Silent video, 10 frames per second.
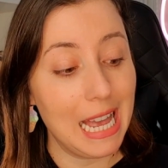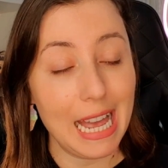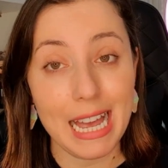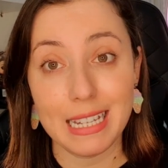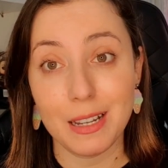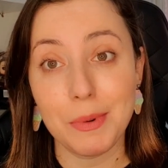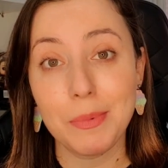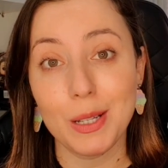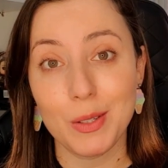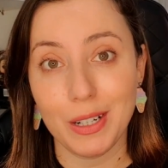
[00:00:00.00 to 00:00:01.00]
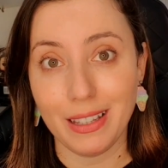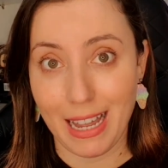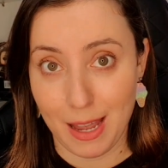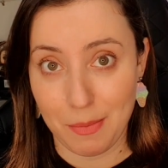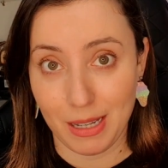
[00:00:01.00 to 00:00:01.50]
Essa é uma impressora
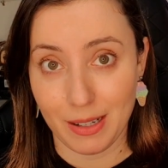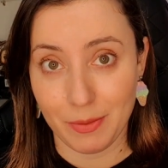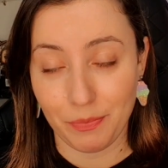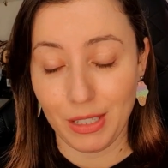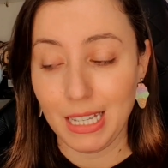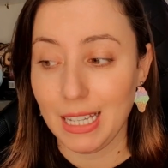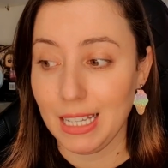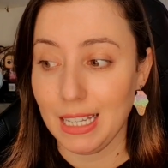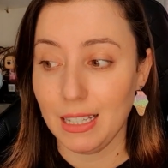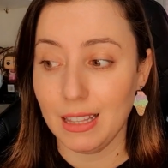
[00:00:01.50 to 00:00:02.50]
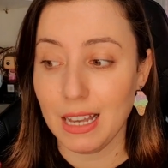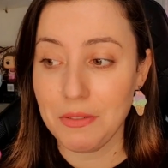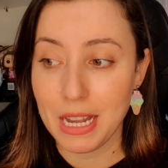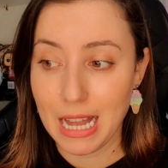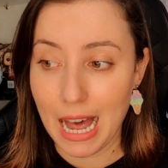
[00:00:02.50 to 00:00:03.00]
térmica. E, na
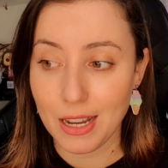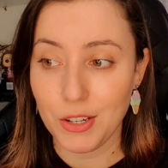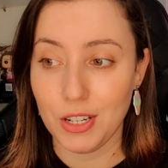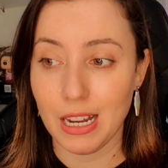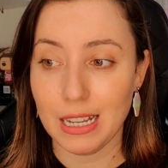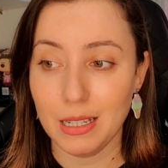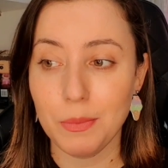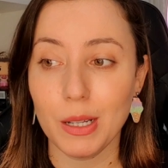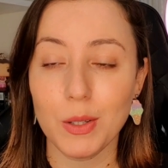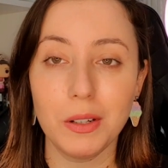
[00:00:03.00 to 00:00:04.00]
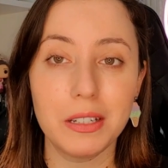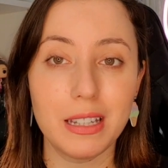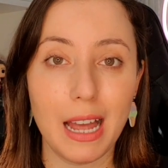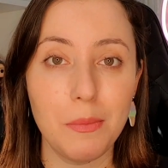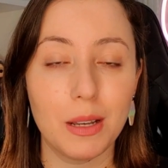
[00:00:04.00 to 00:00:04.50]
verdade, as impressoras
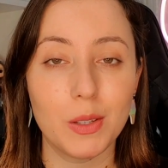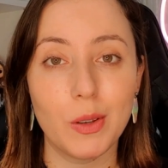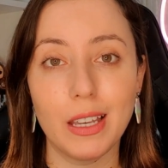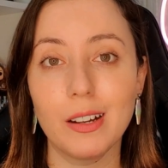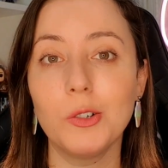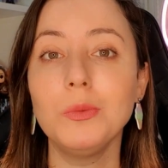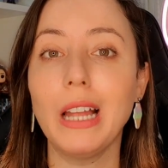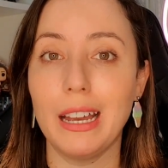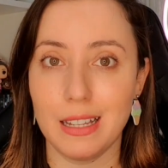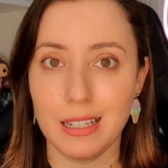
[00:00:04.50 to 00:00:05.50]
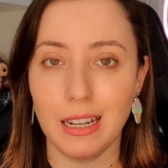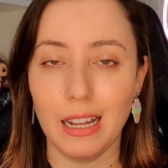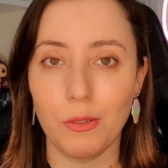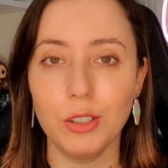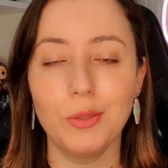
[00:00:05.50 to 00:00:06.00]
térmicas, o que, que acontece,
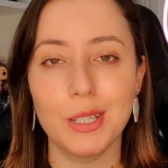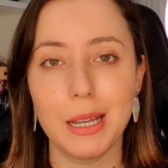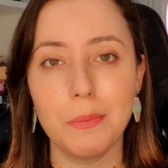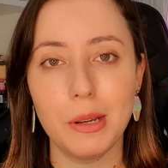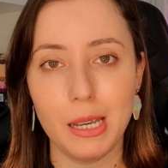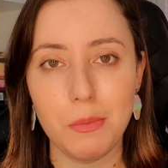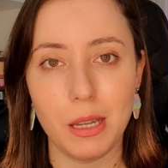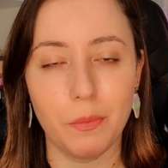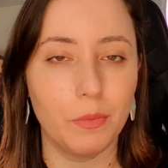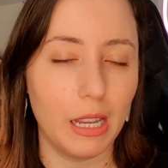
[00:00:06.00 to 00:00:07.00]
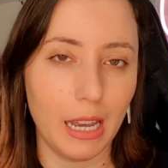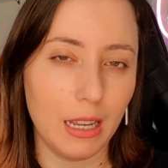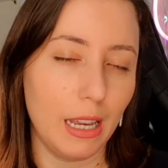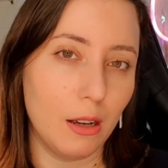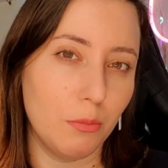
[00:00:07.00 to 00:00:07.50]
né? Quando você imprime,
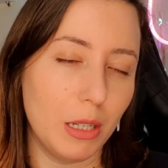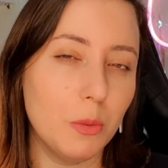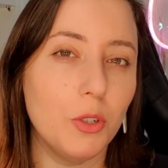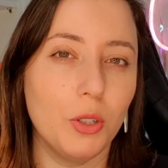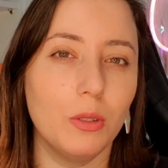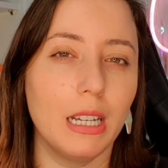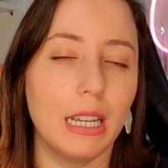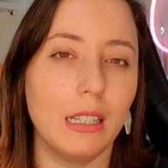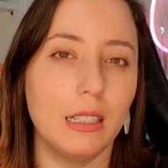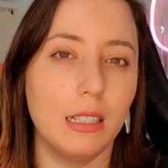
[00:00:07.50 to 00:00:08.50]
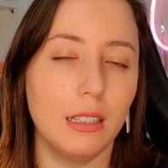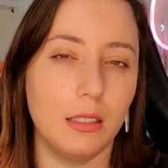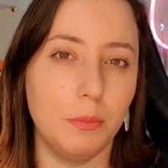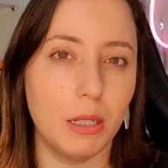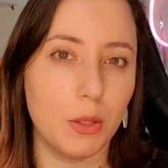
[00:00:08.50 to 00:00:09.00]
é, é o mesmo estilo daquela
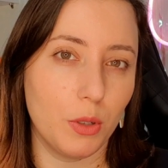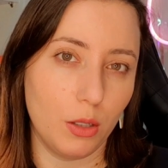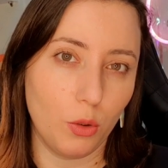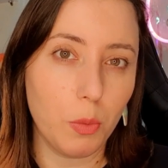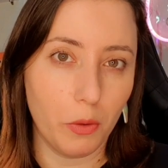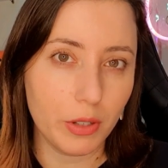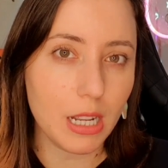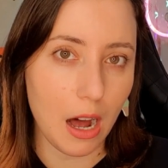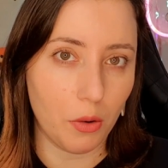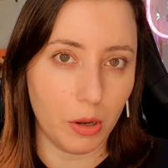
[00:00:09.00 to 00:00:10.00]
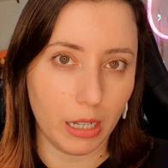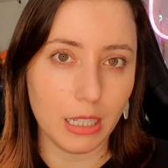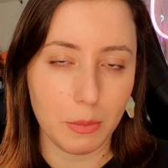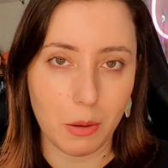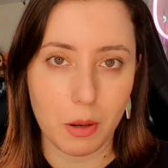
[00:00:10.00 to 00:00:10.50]
impressora do cupom fiscal. Ela
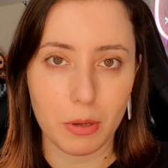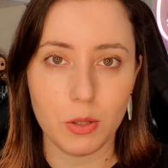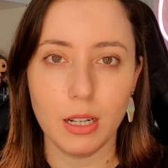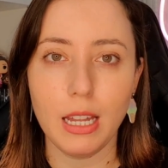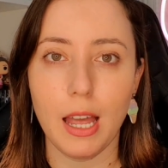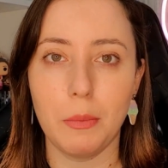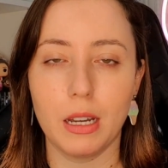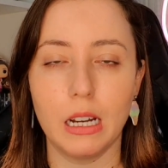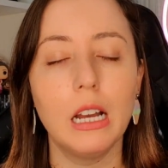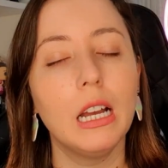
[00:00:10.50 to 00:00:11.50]
também é uma impressora térmica